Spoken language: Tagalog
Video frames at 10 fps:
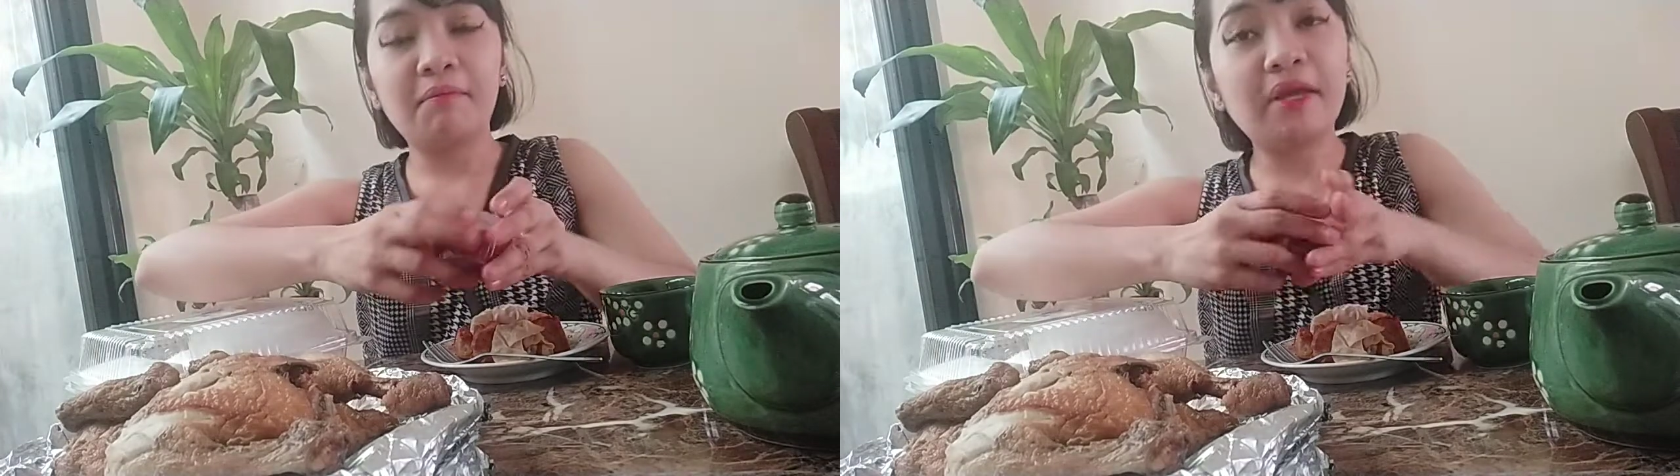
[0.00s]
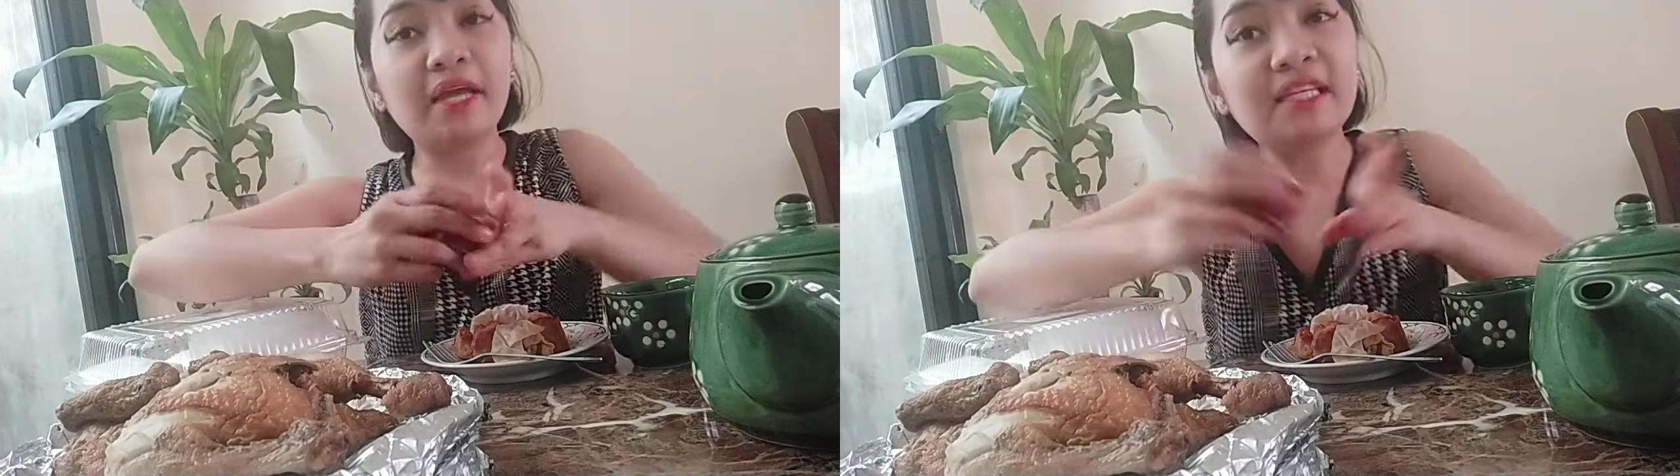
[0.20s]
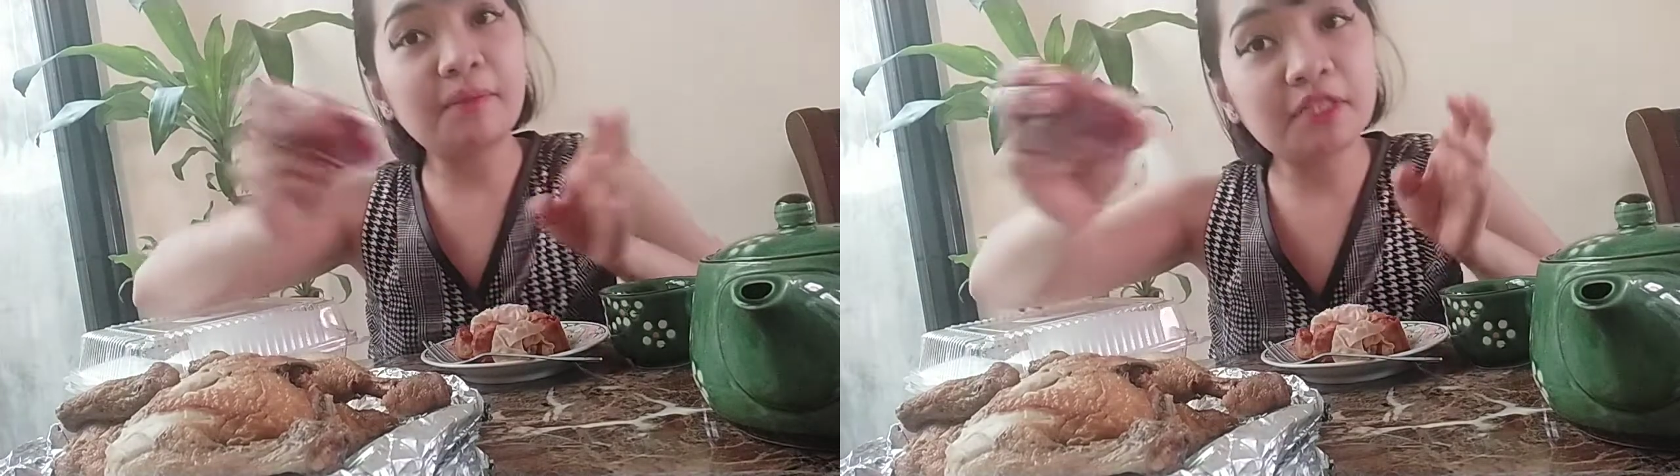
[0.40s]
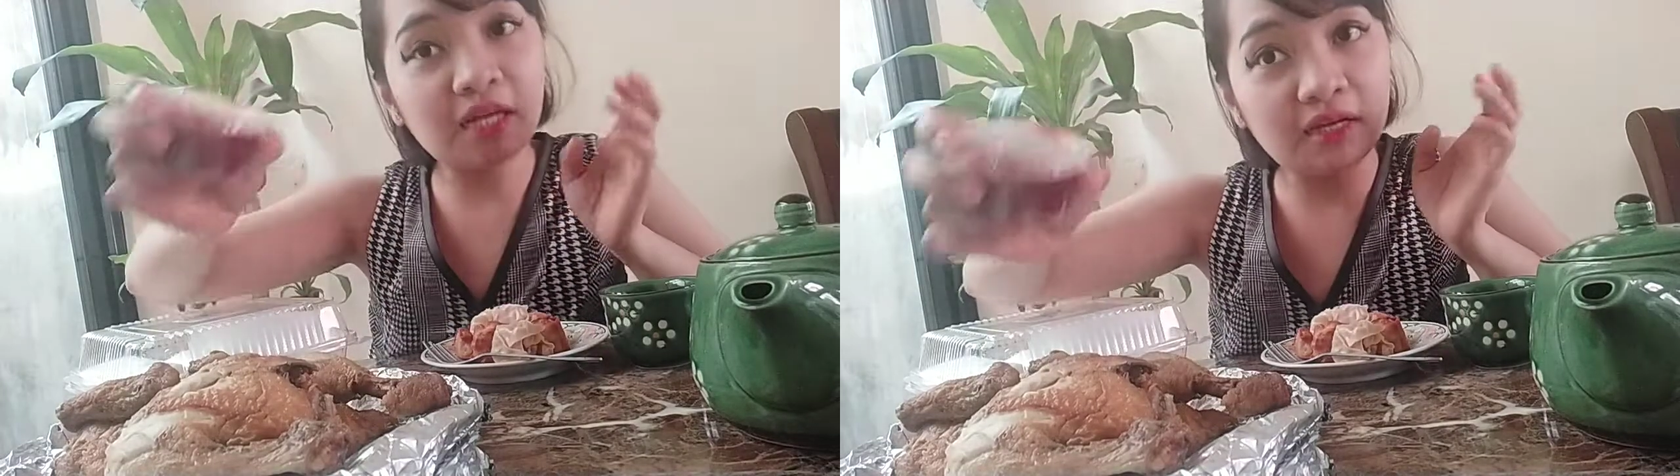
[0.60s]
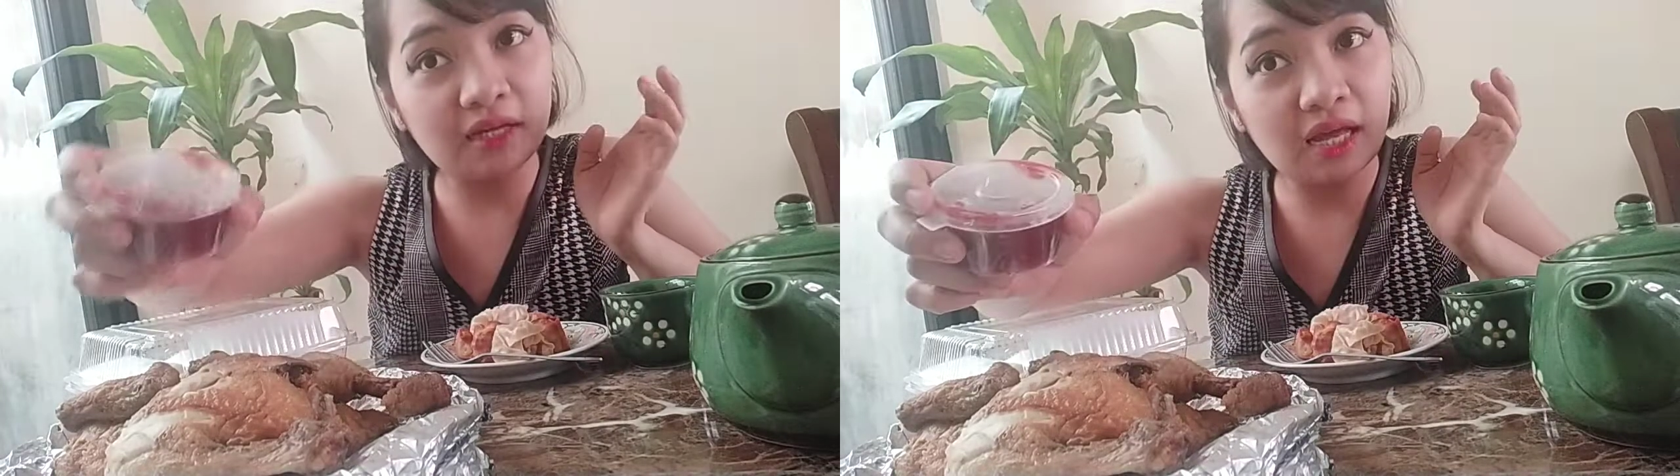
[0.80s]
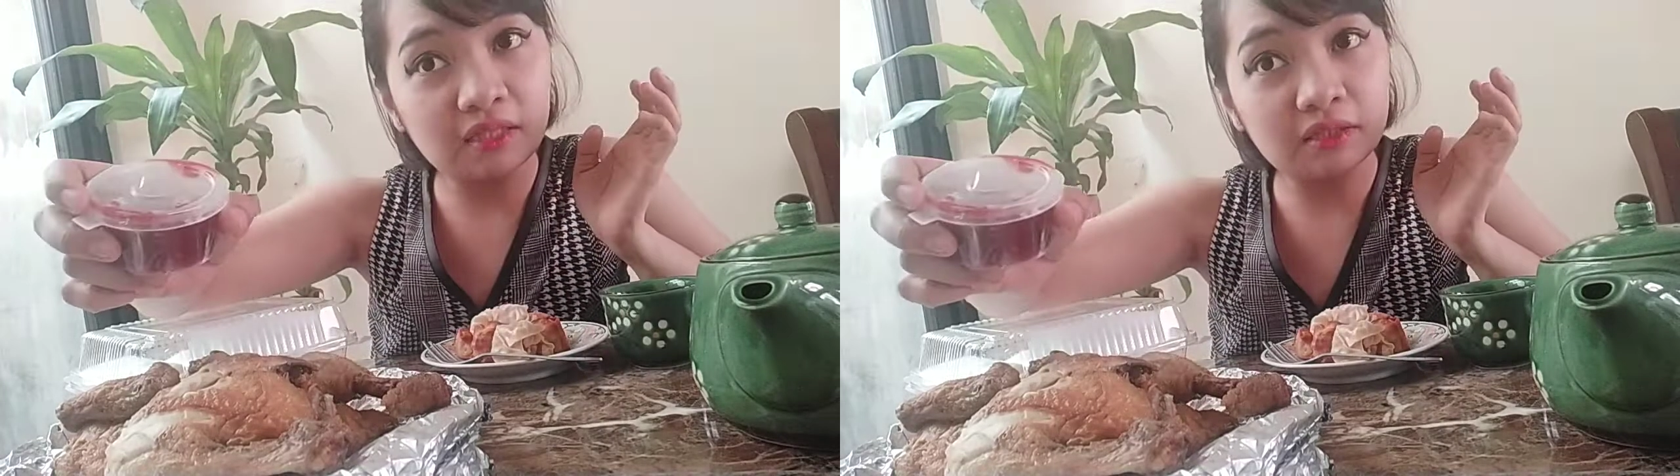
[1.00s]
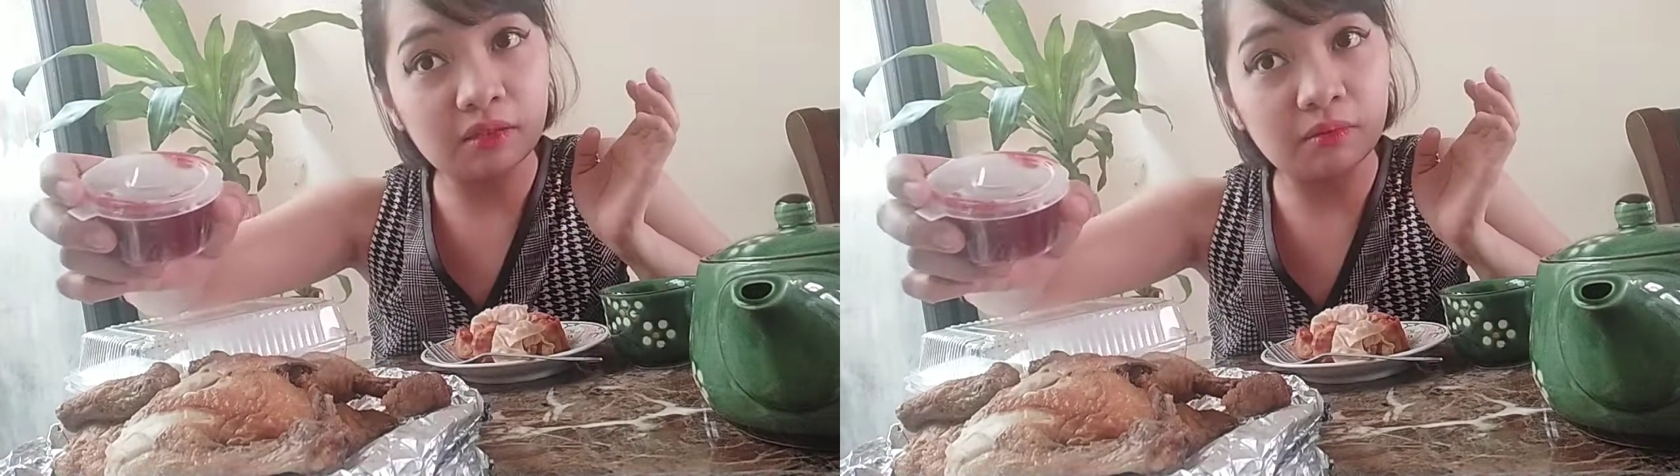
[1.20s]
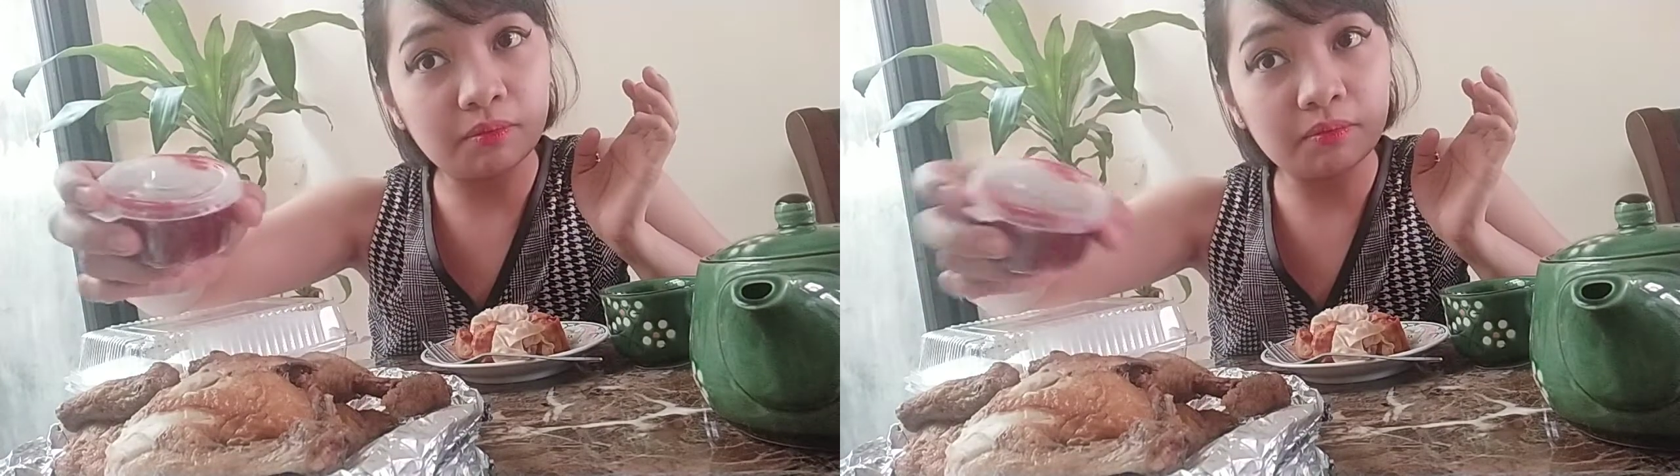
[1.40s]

May kasama siyang katsu.